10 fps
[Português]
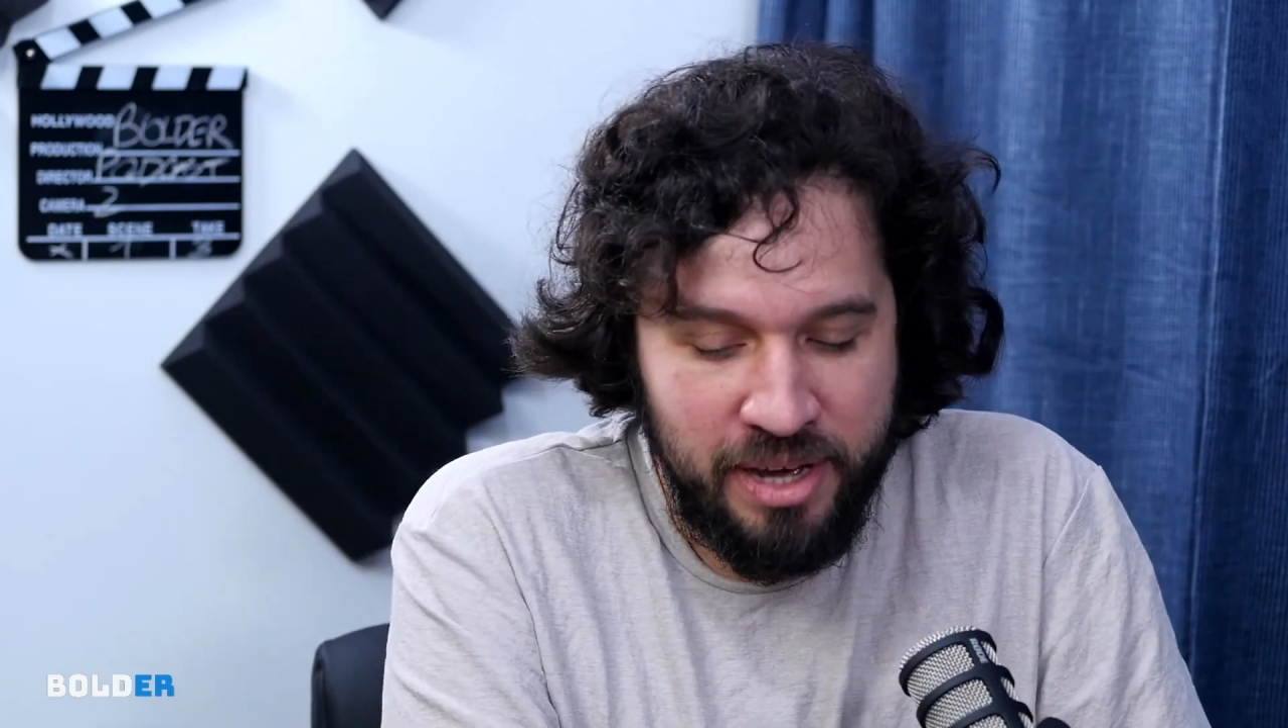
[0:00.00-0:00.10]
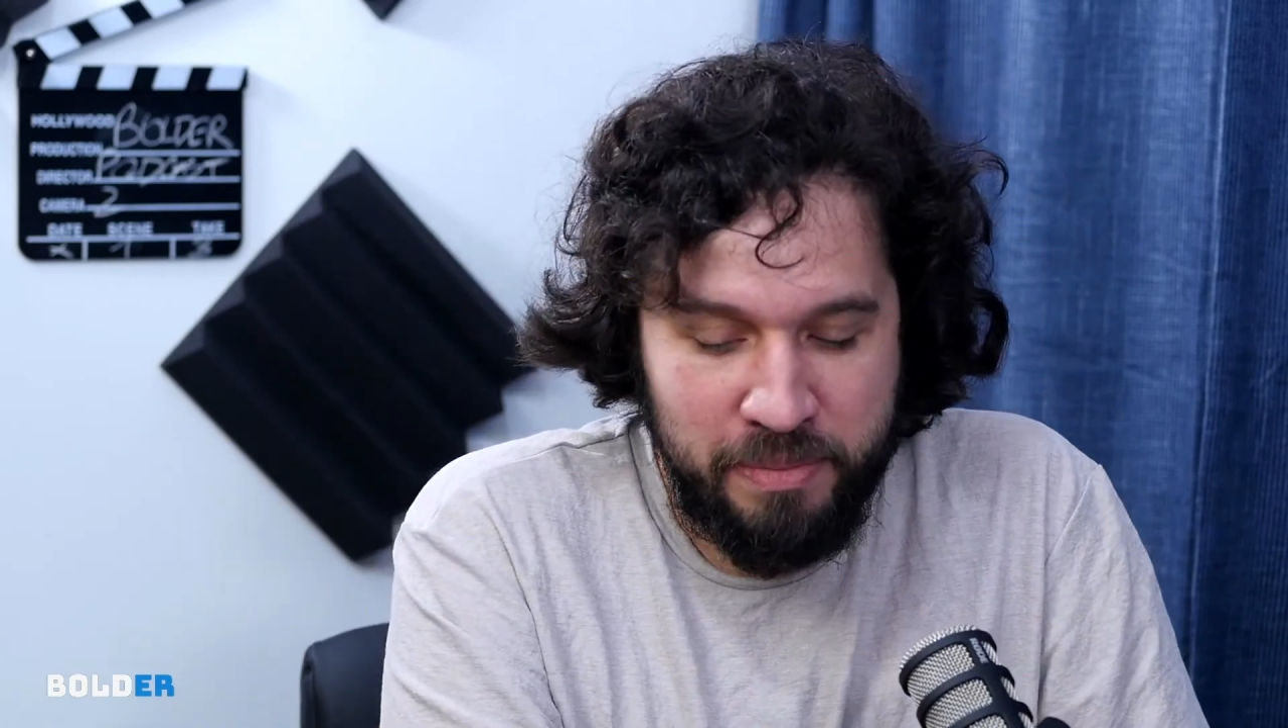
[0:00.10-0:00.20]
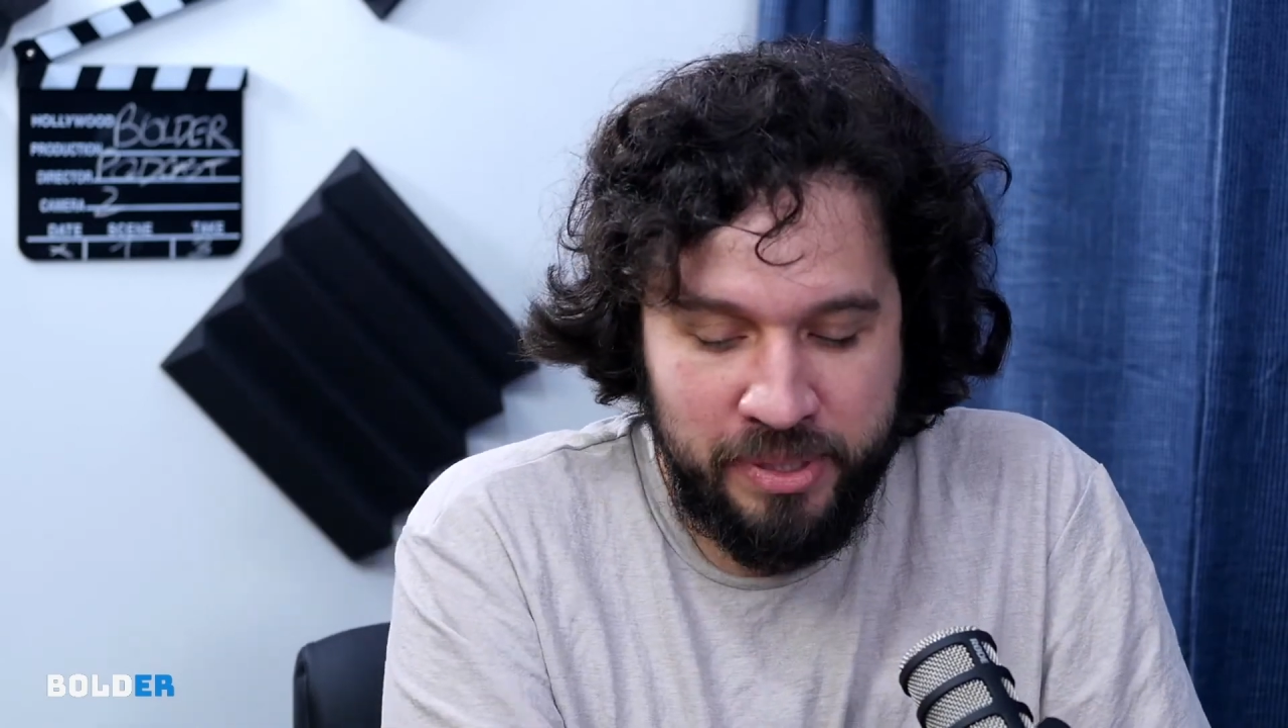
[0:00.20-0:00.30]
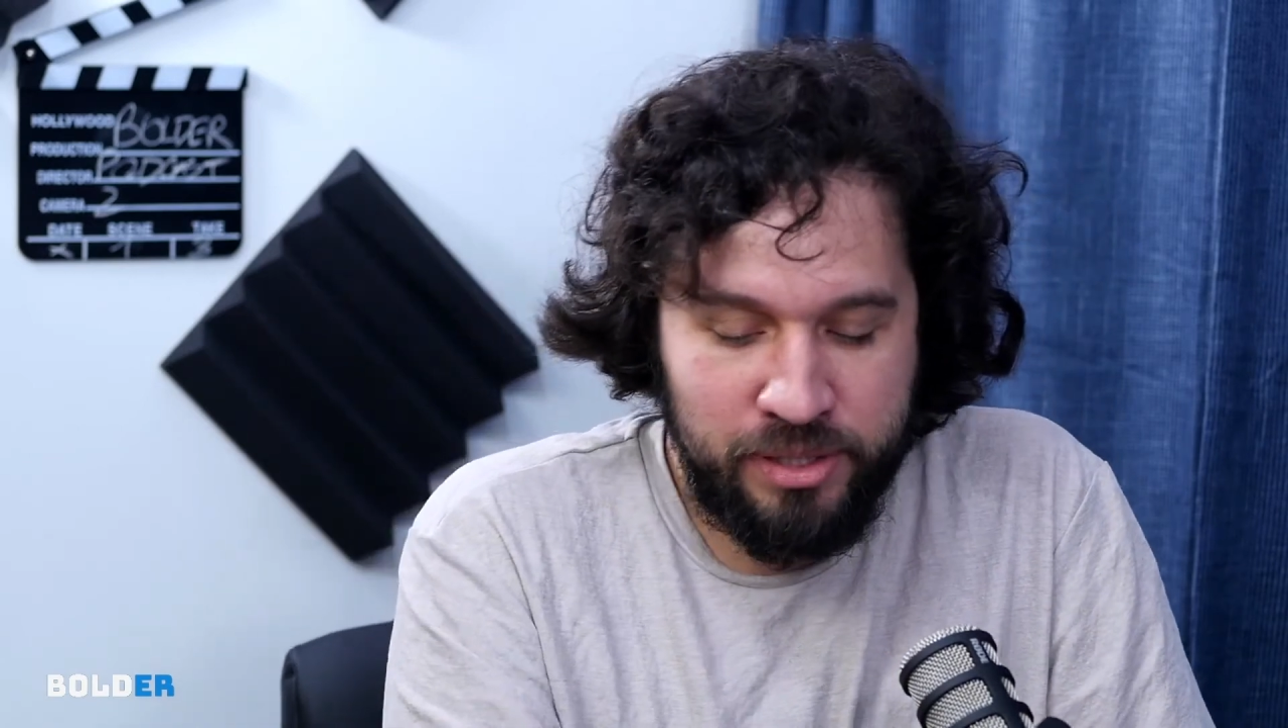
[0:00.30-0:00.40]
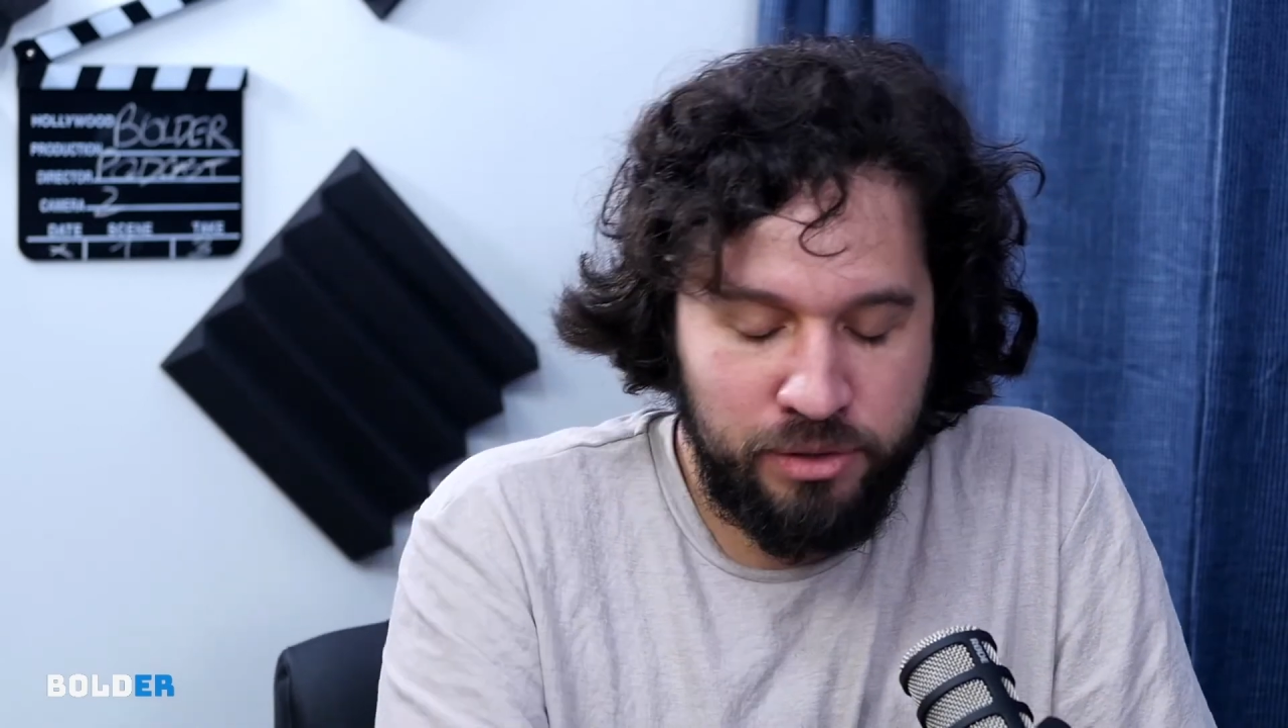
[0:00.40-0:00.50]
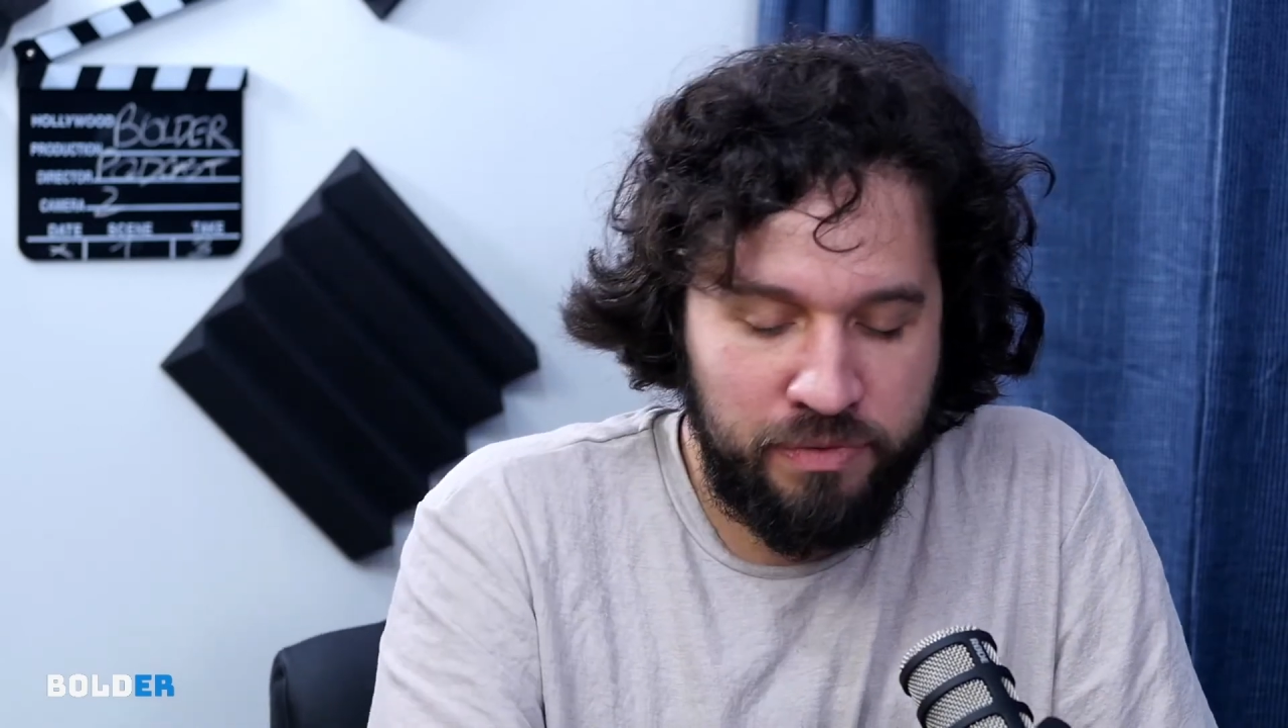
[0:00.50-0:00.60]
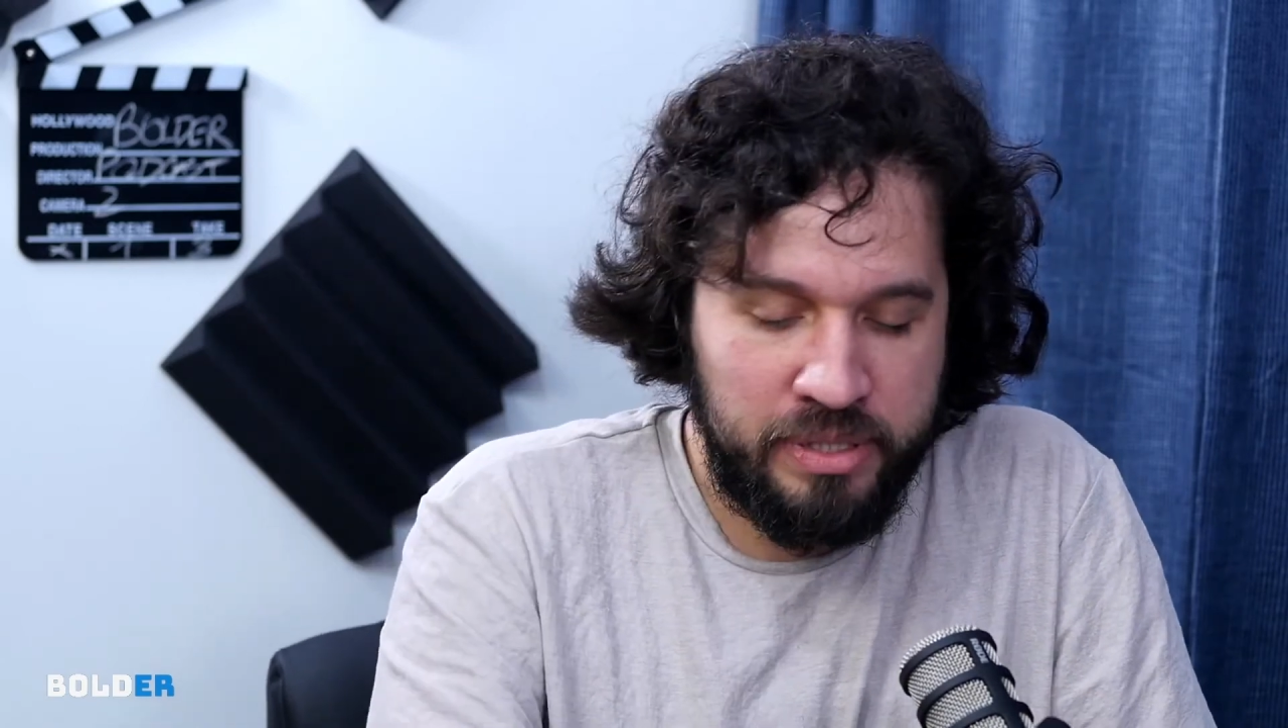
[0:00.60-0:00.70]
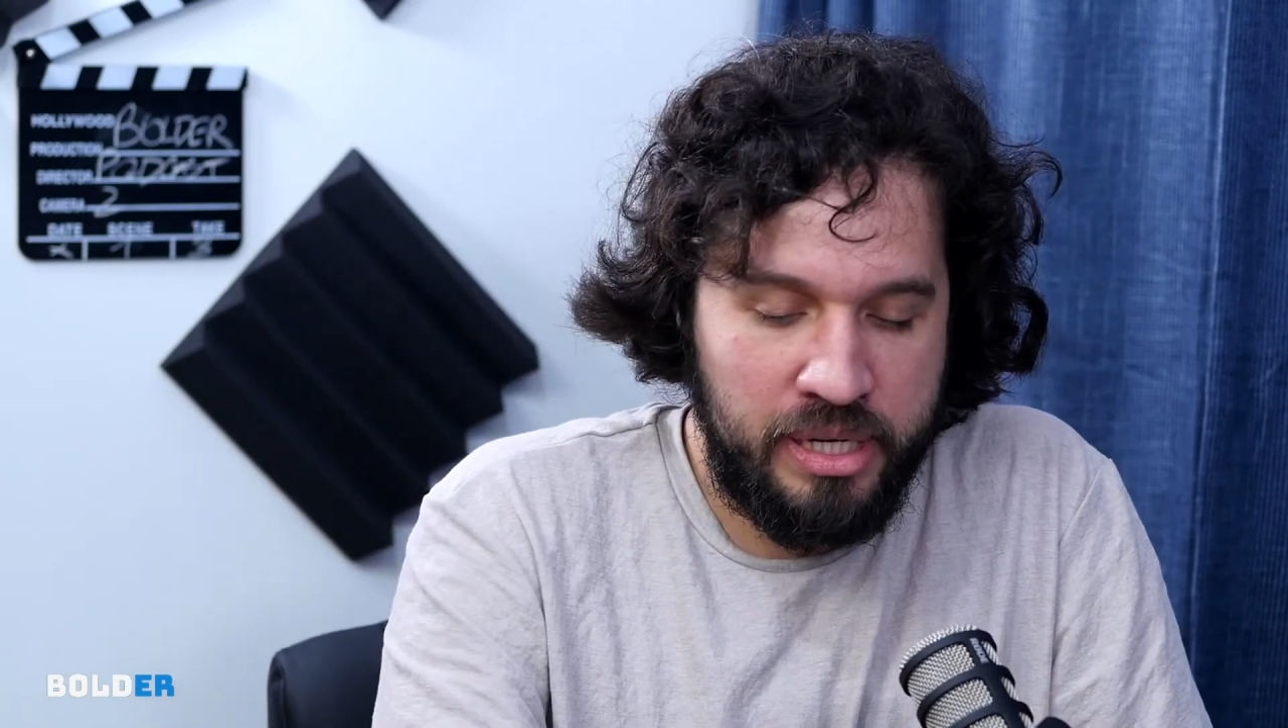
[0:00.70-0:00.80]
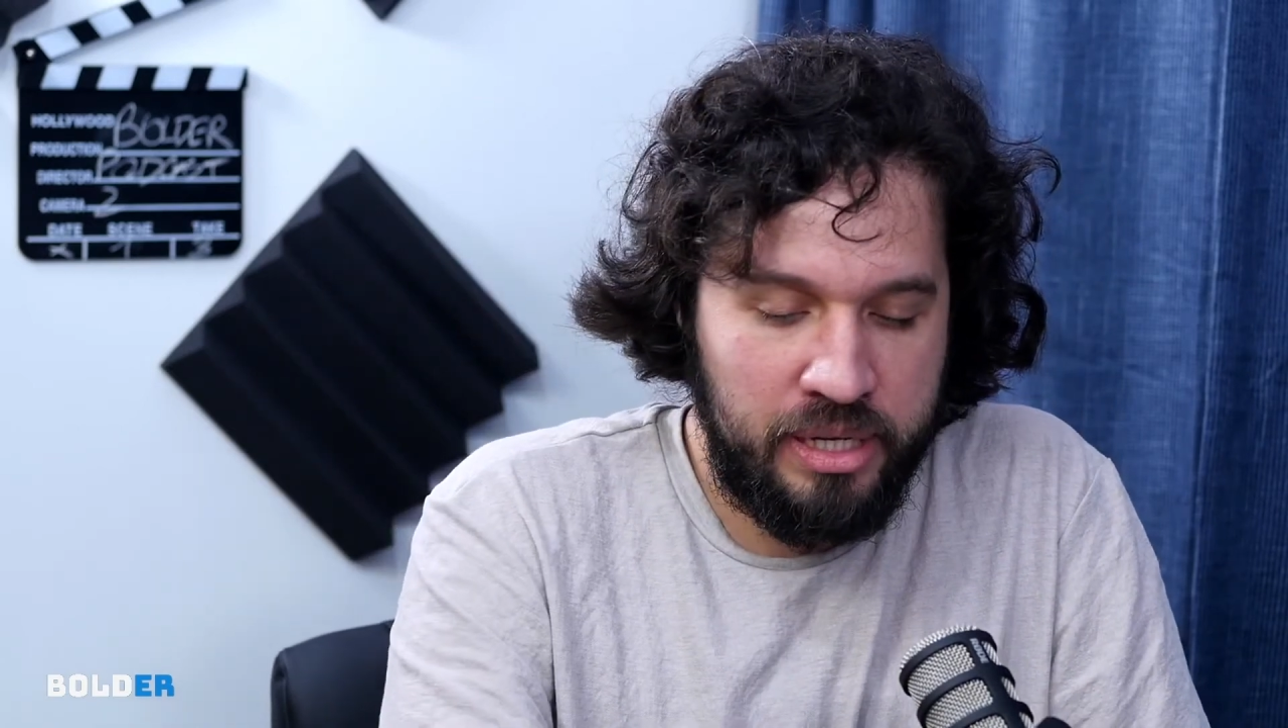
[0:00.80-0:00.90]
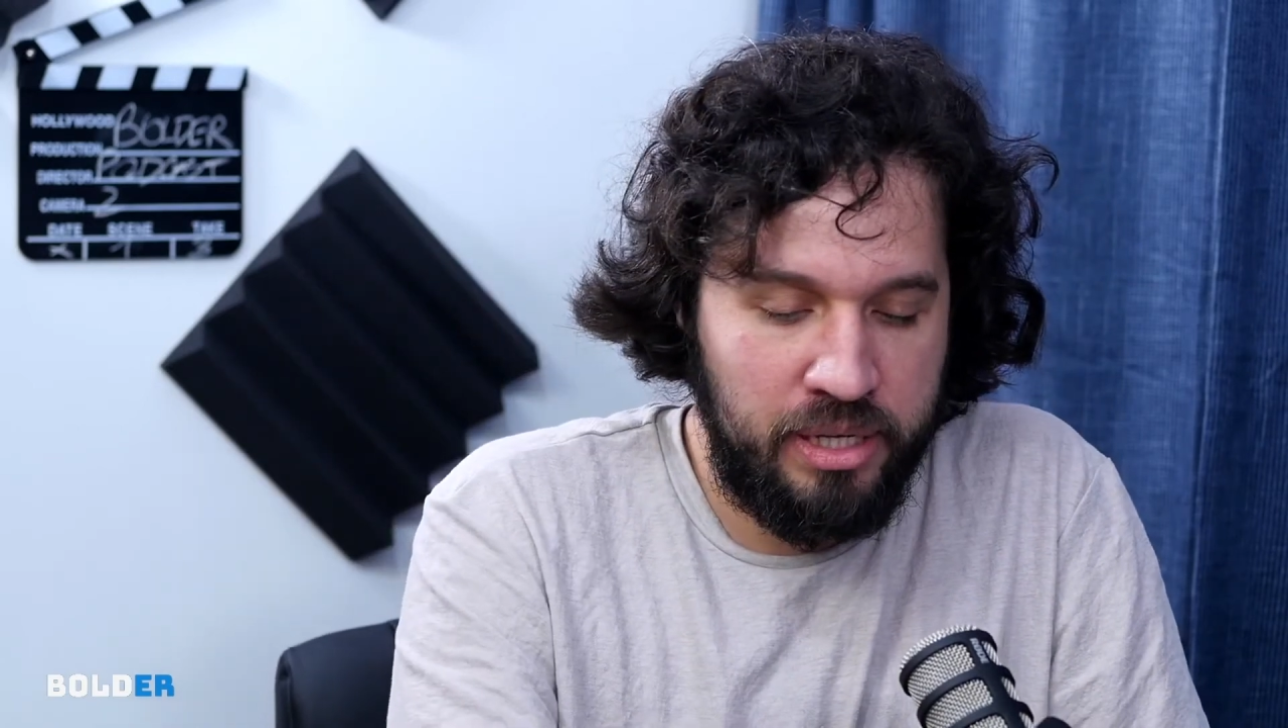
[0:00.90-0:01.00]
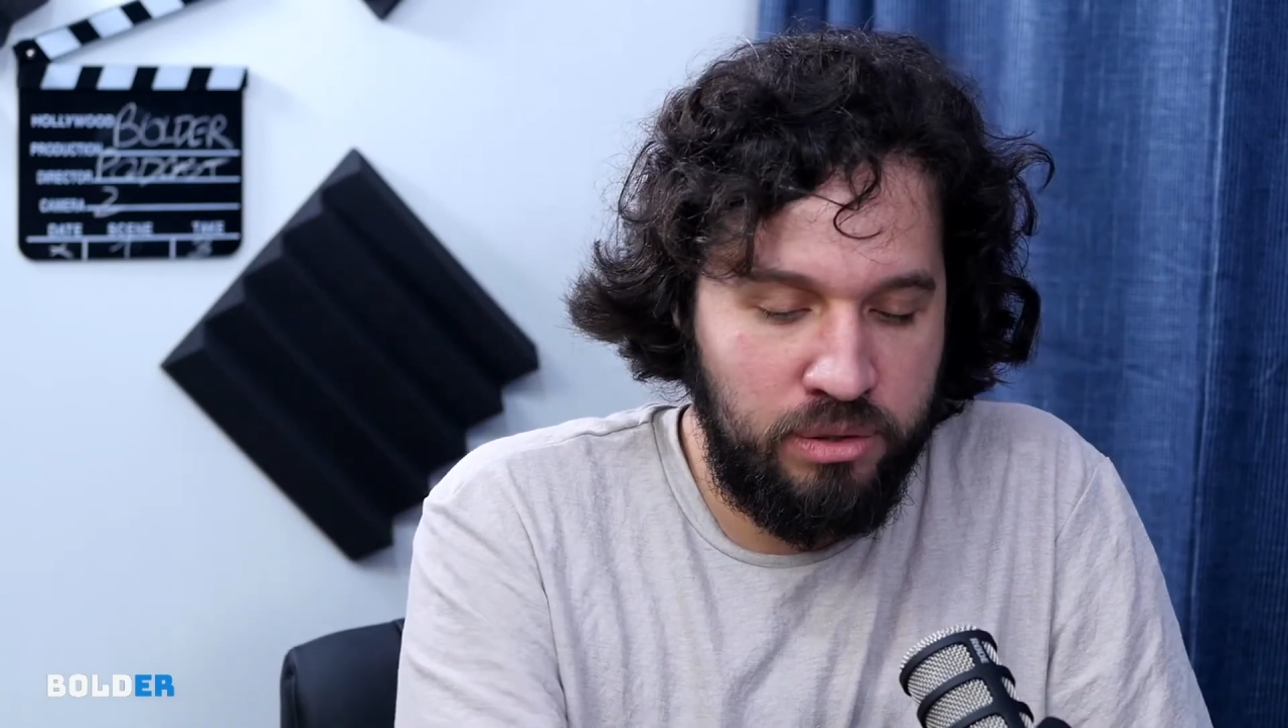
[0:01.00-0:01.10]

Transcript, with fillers: mas deixa eu falar aqui